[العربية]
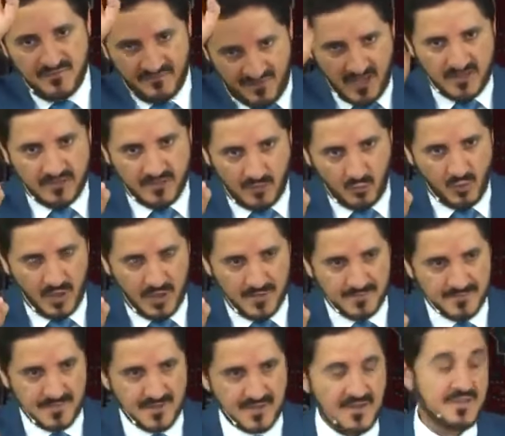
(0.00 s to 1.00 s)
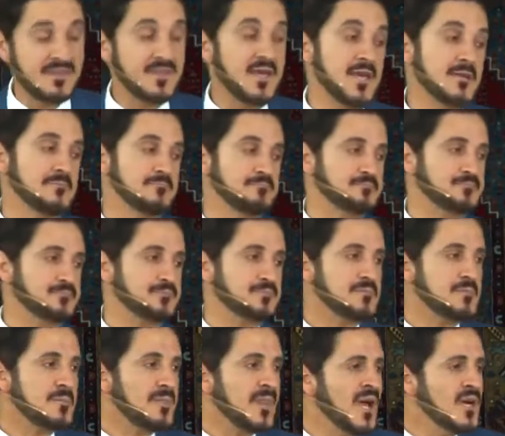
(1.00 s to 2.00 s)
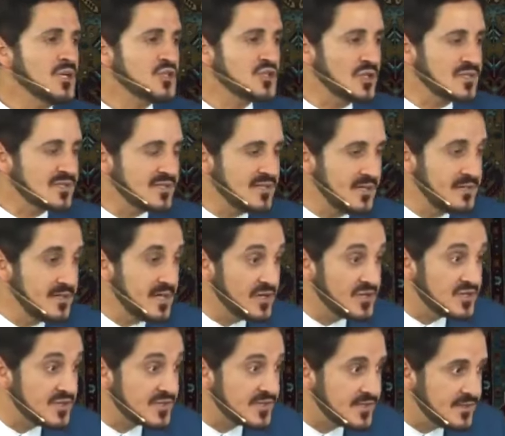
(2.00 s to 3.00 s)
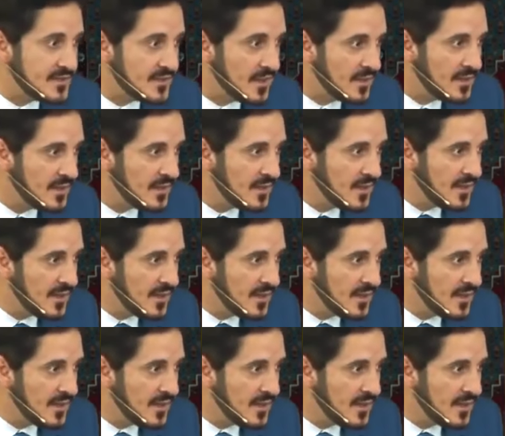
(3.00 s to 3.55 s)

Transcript: فاحذروها اثنين الشخصية النرجسية